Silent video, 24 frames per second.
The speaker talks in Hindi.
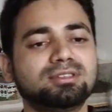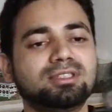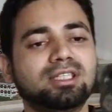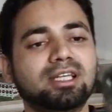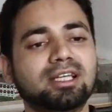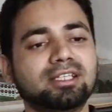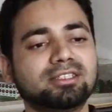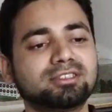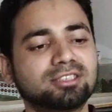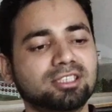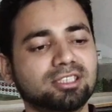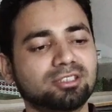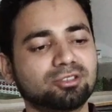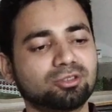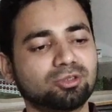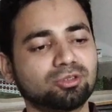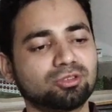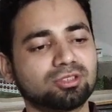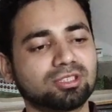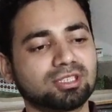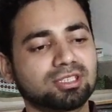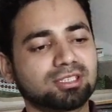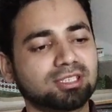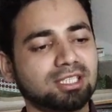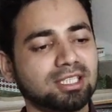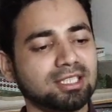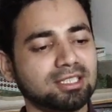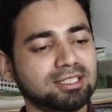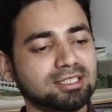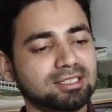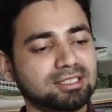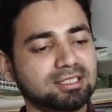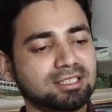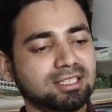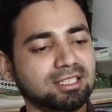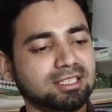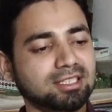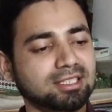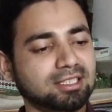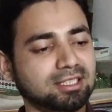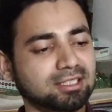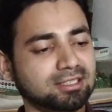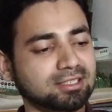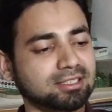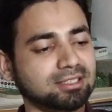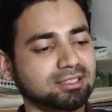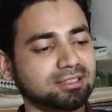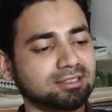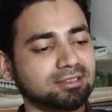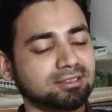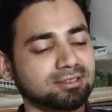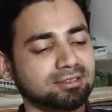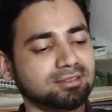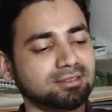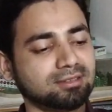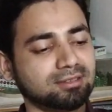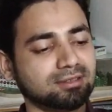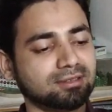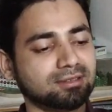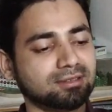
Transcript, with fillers: ये एडजस्ट हो सकता है इस तरीके से